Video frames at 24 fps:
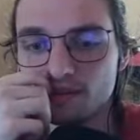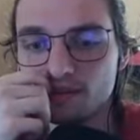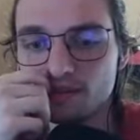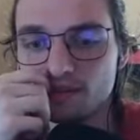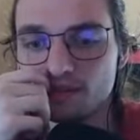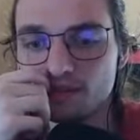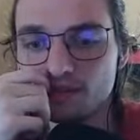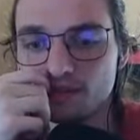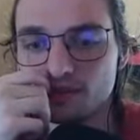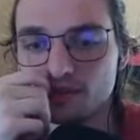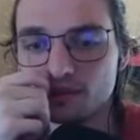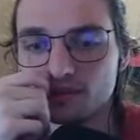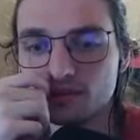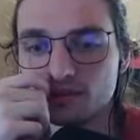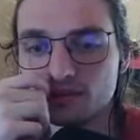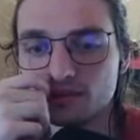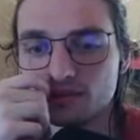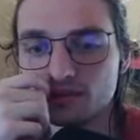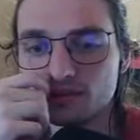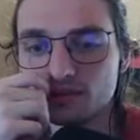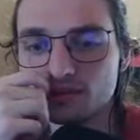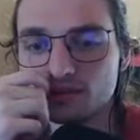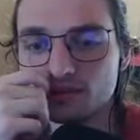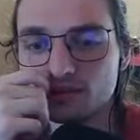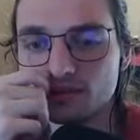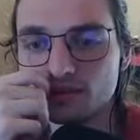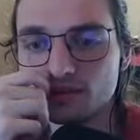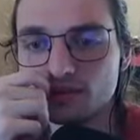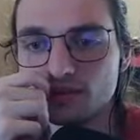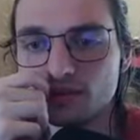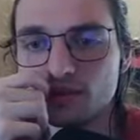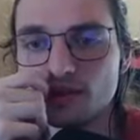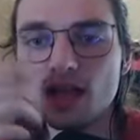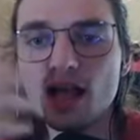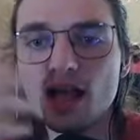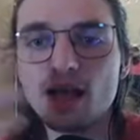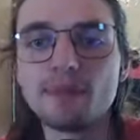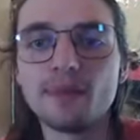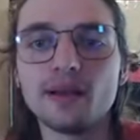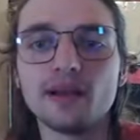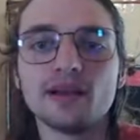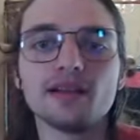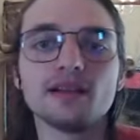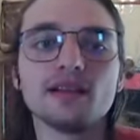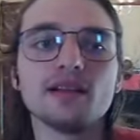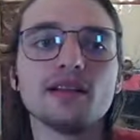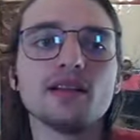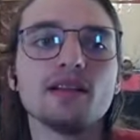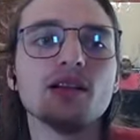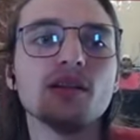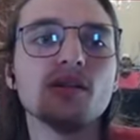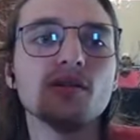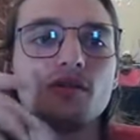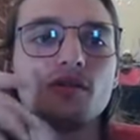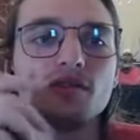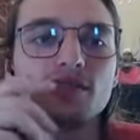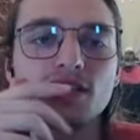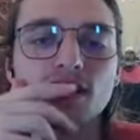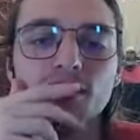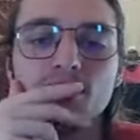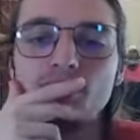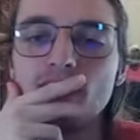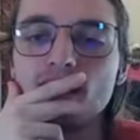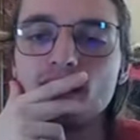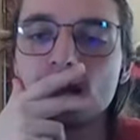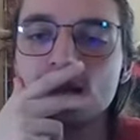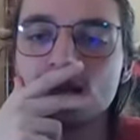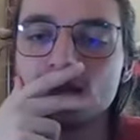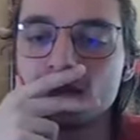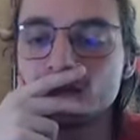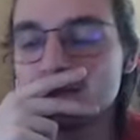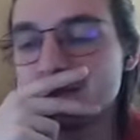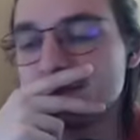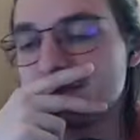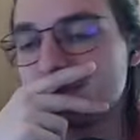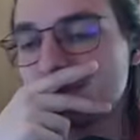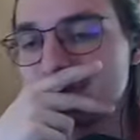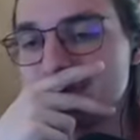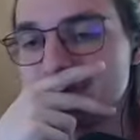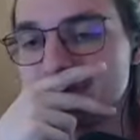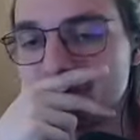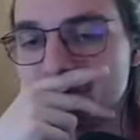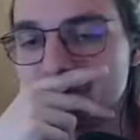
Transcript: Boh? Vabbè, usiamo Akron che mamma mia,